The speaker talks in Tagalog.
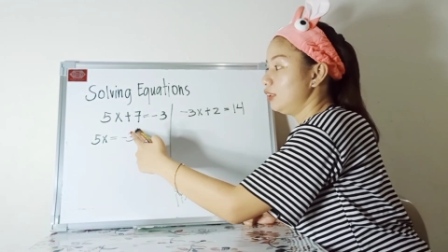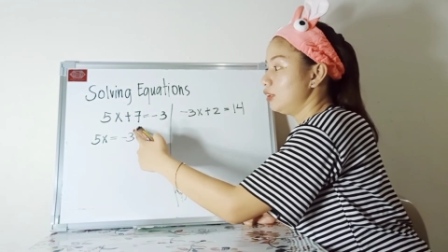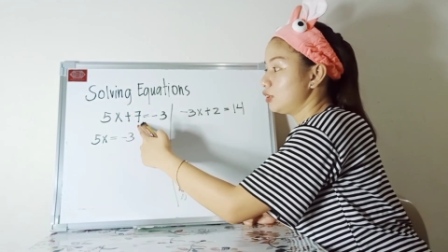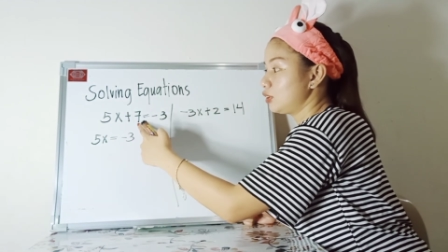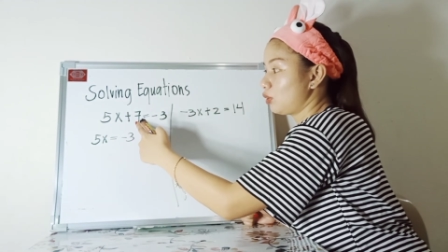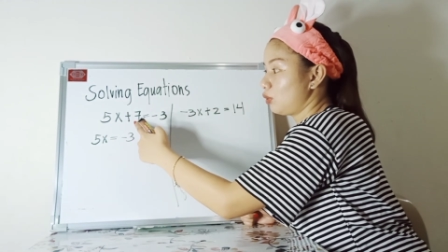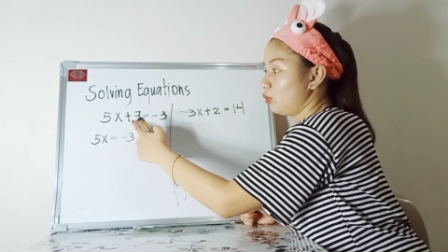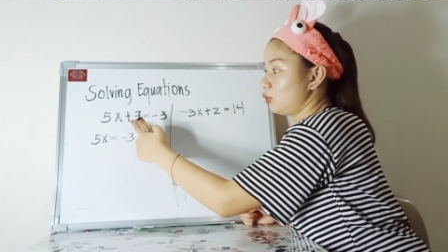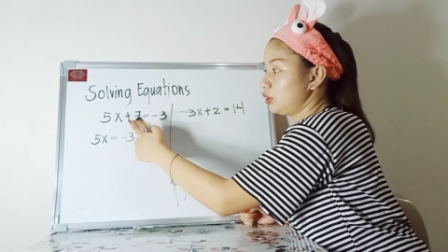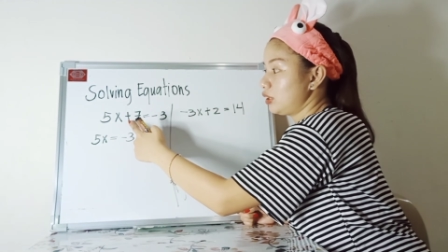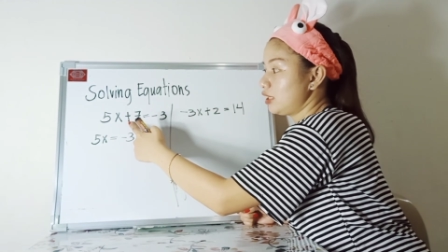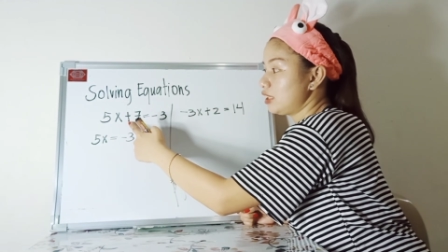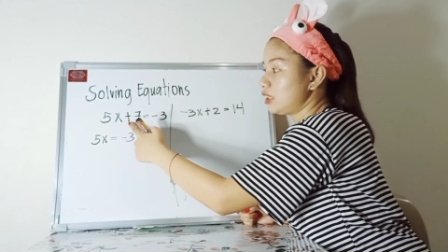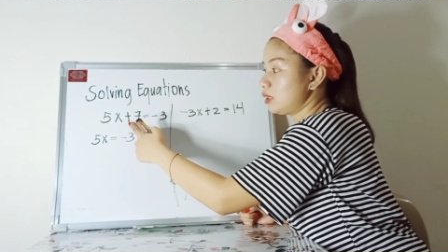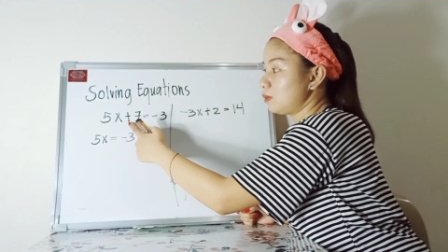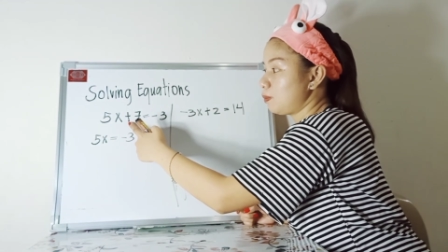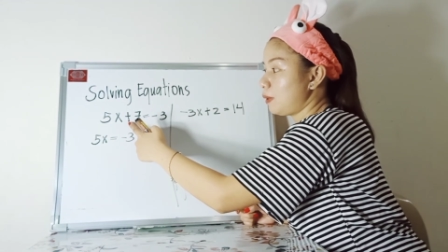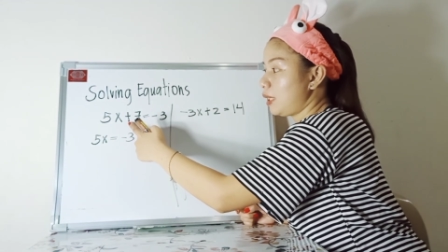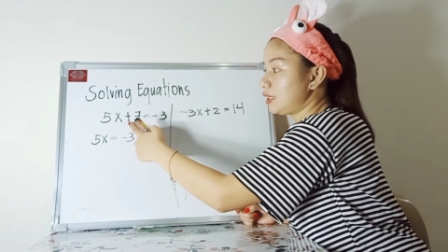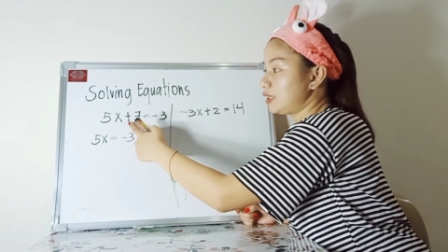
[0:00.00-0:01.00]
So,
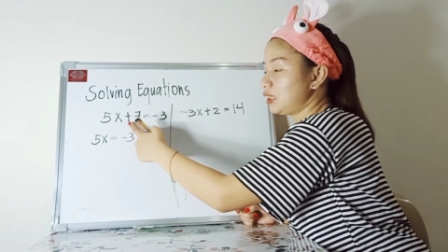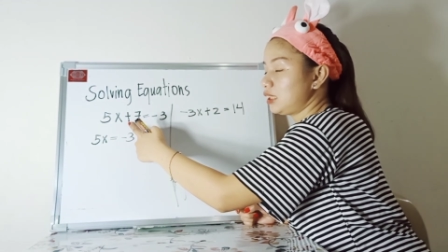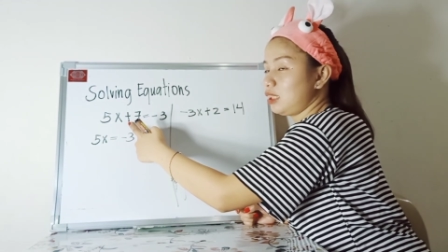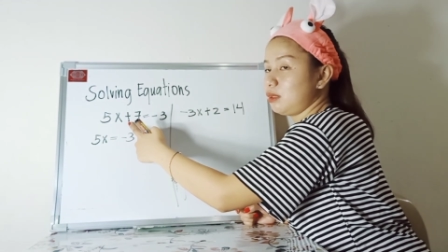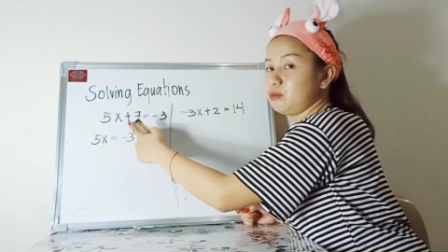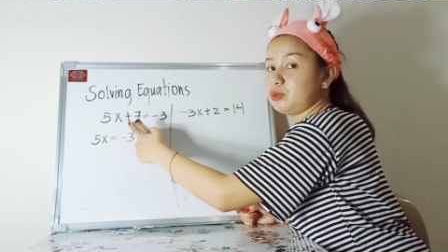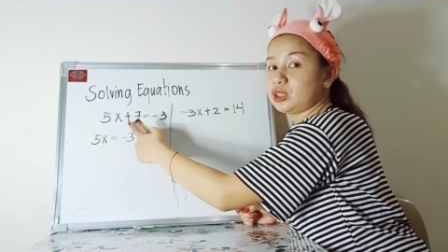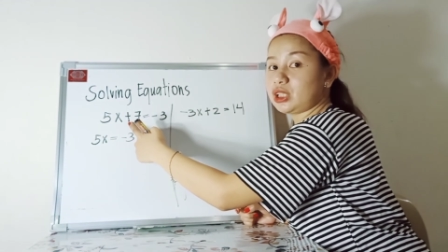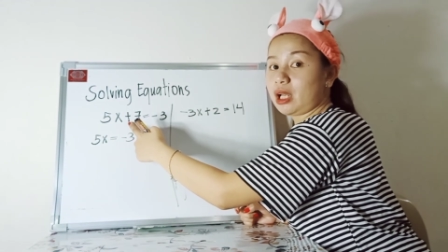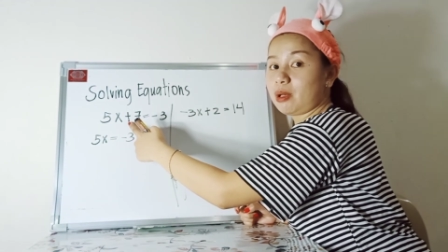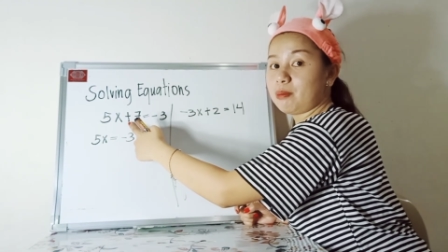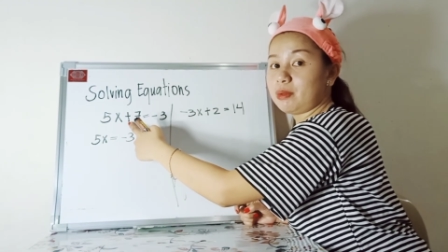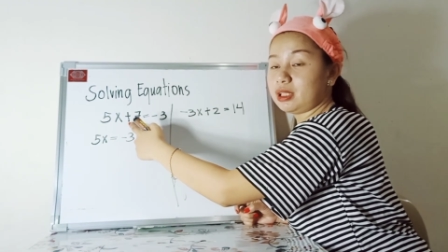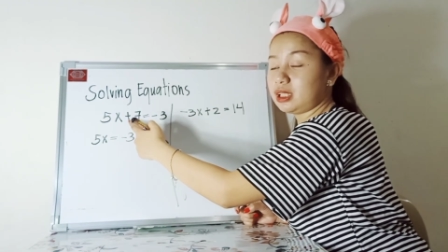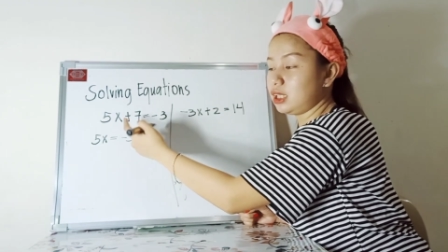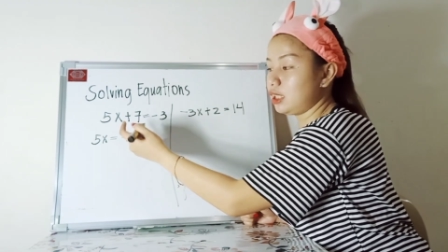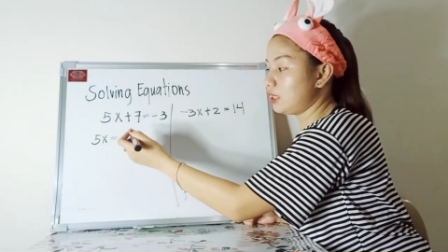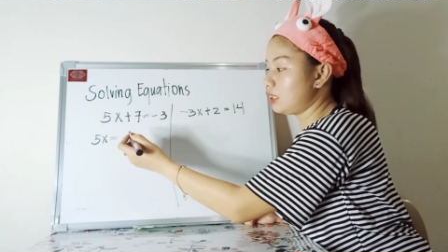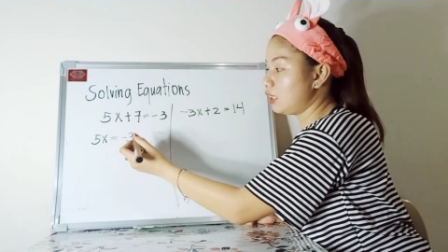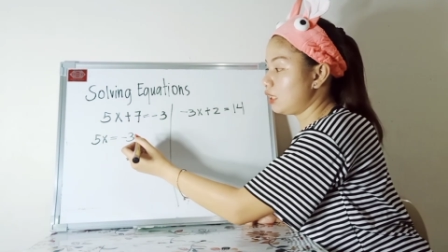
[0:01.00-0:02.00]
since positive siya,
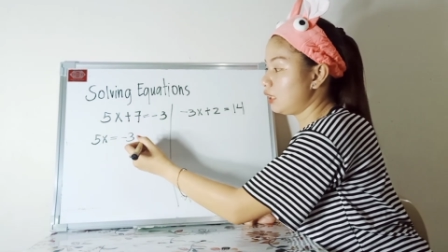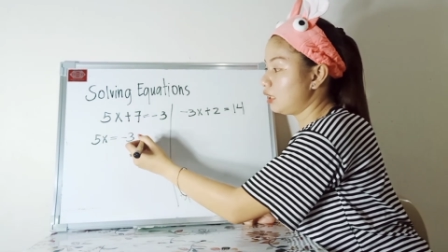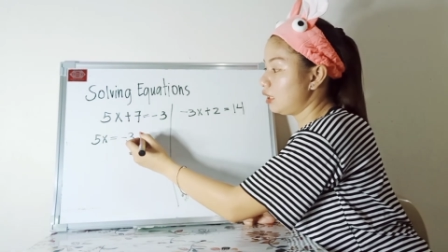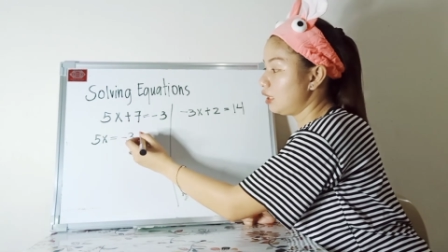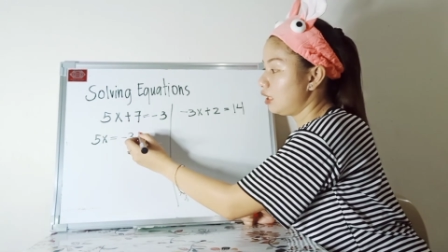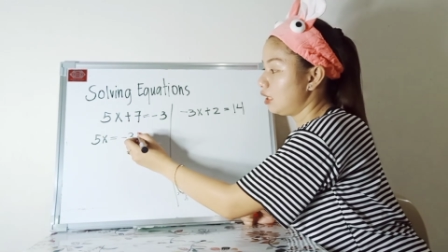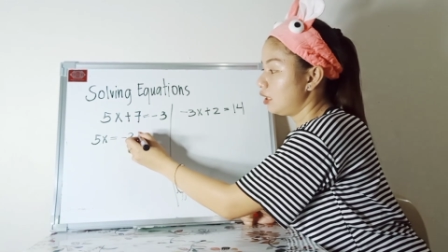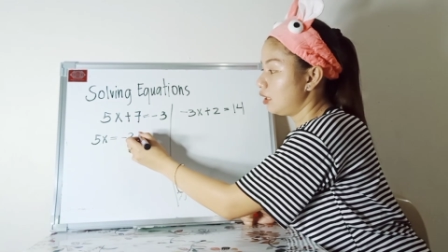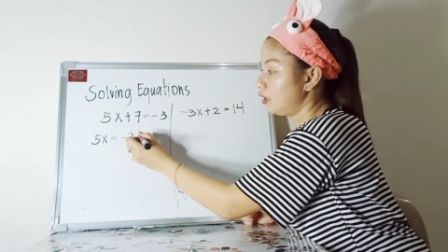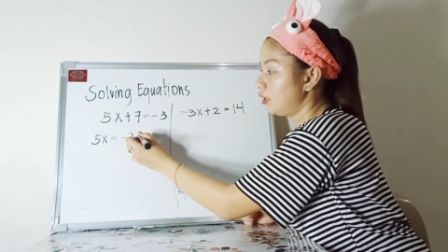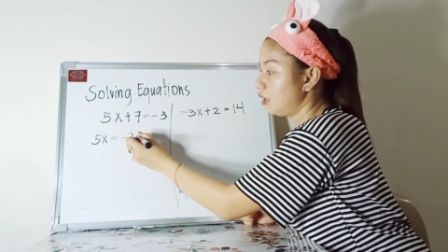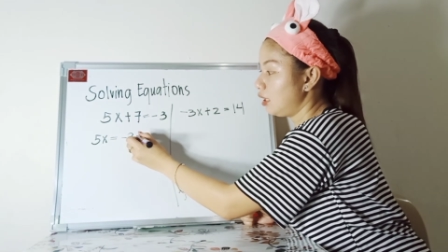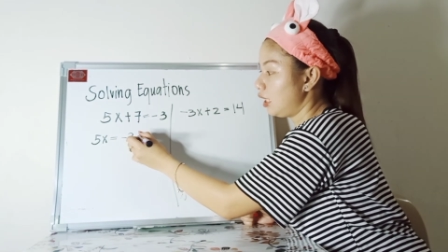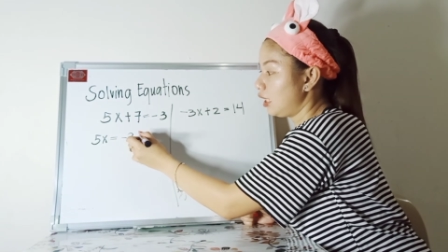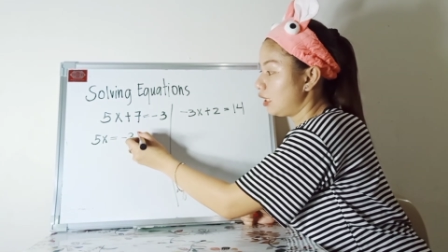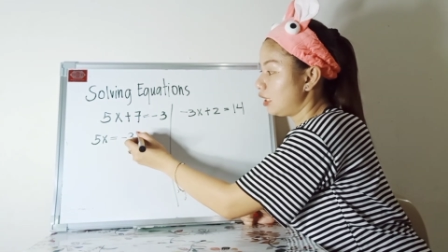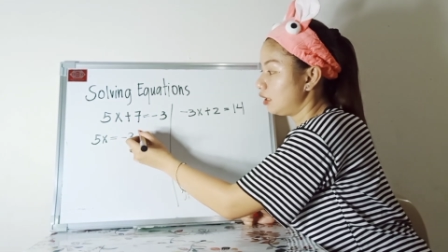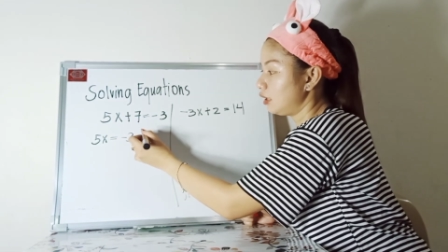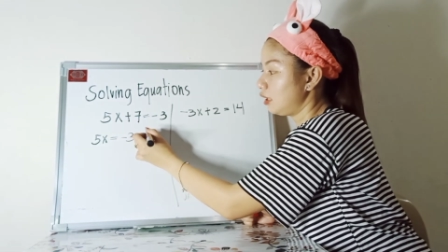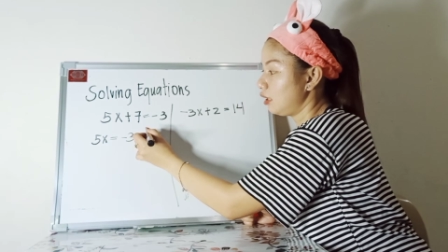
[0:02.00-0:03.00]
magiging
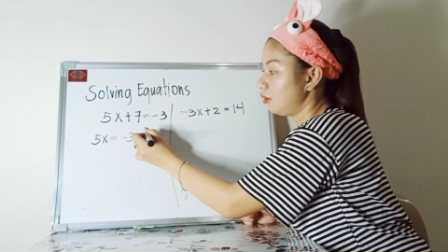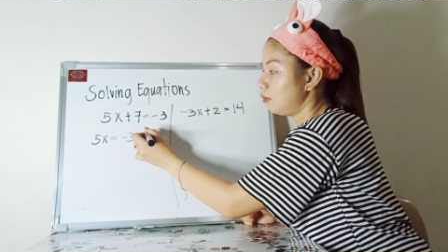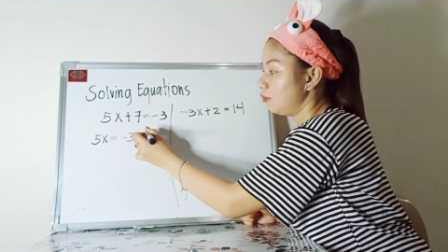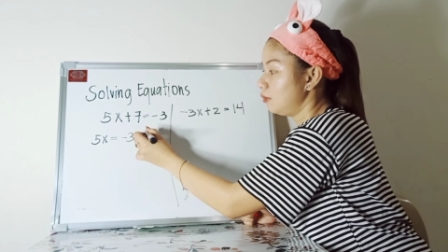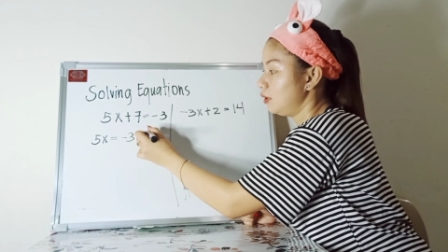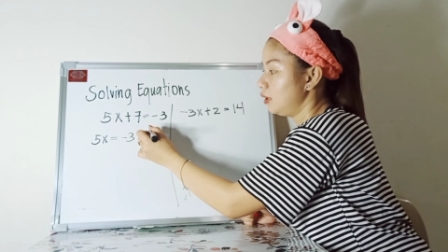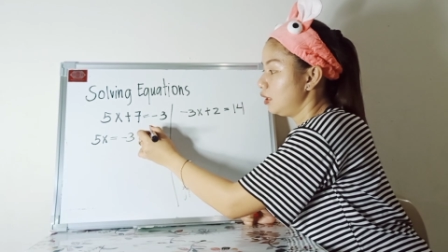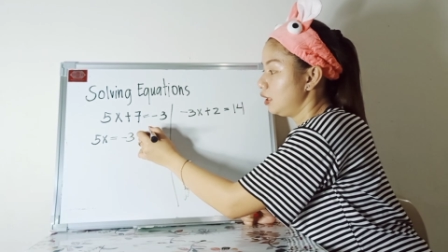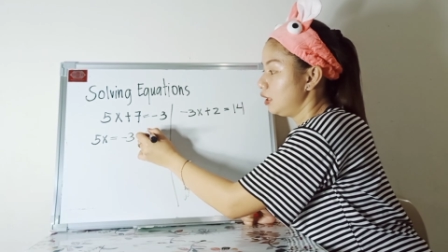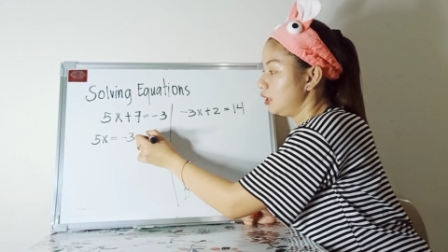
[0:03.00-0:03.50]
negative